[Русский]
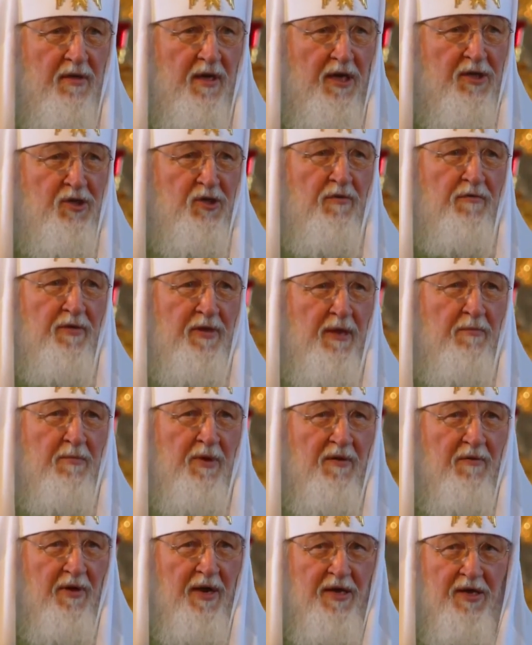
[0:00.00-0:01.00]
О чем вы там
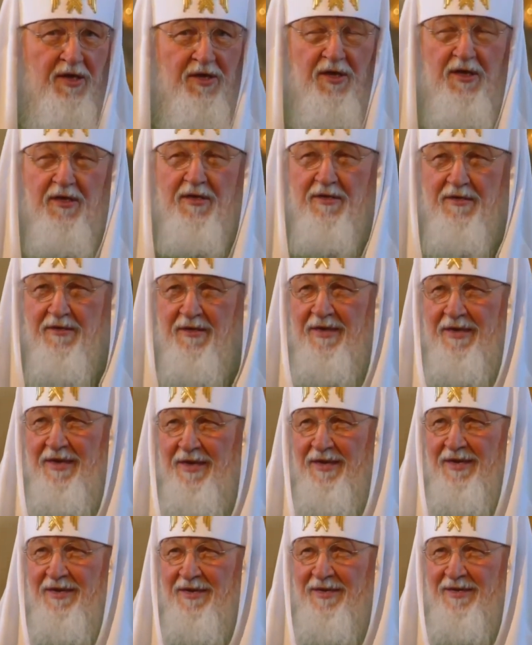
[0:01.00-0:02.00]
говорите?
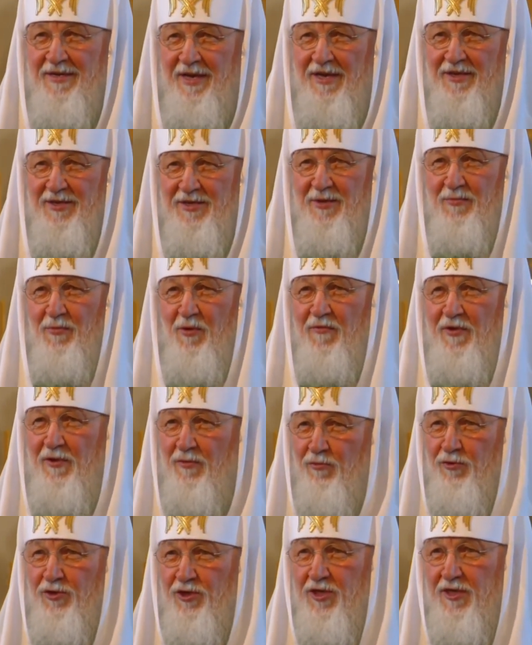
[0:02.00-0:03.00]
Чему вы
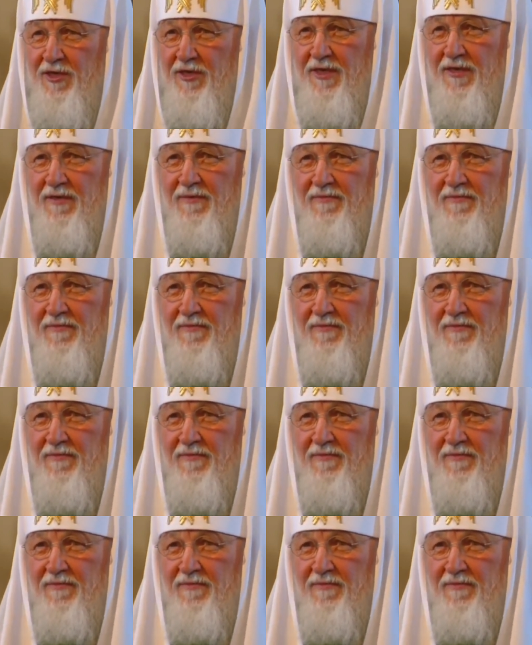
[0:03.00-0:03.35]
учите?